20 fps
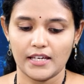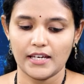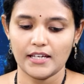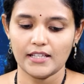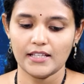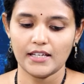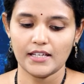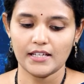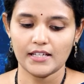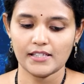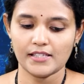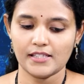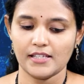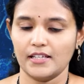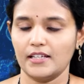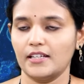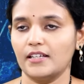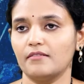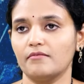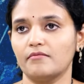ఏదైనా
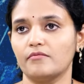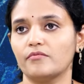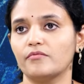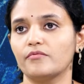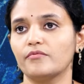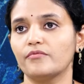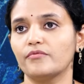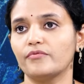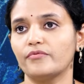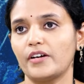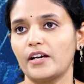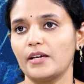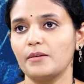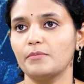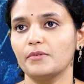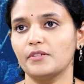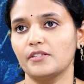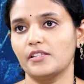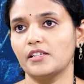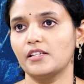సరే ఫైవ్
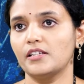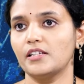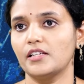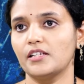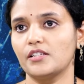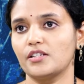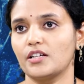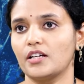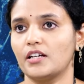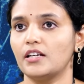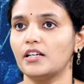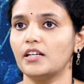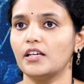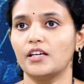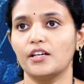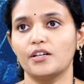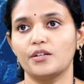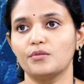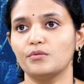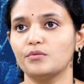పర్సెంటేజ్ కంటే
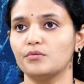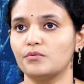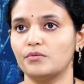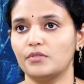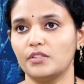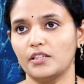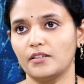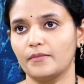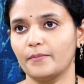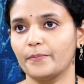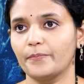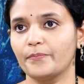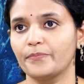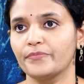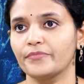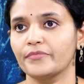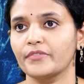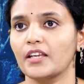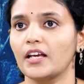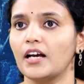ఎక్కువ ఉంది
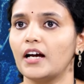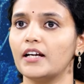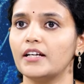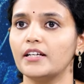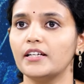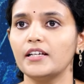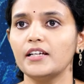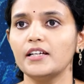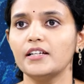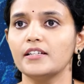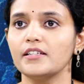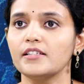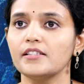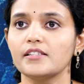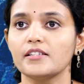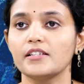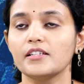అంటే ఇట్ ఈస్